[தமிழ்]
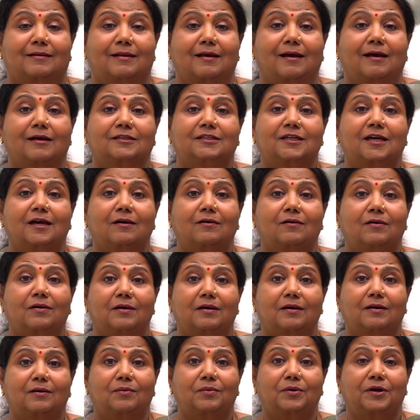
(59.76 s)

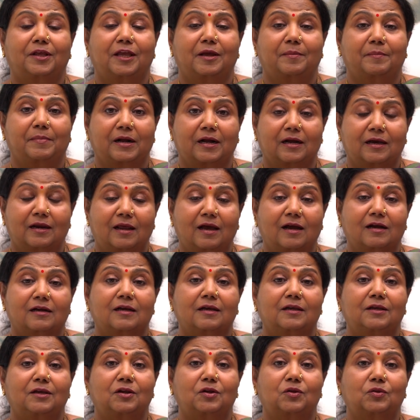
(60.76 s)
ராஜாவுடைய
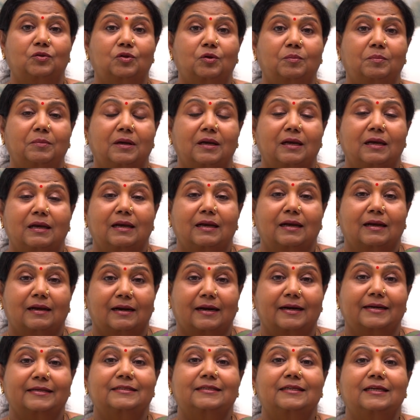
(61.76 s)
மகனாக இருந்தும்
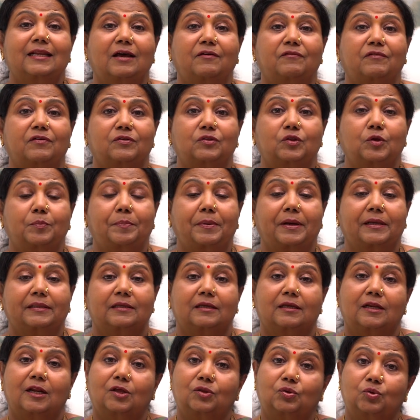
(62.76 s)
கடைசியில் அவர் வந்து
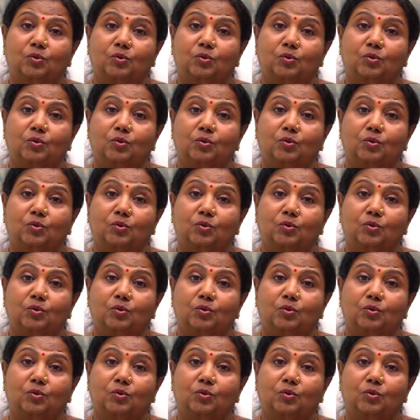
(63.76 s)
பார்த்திங்கன்னா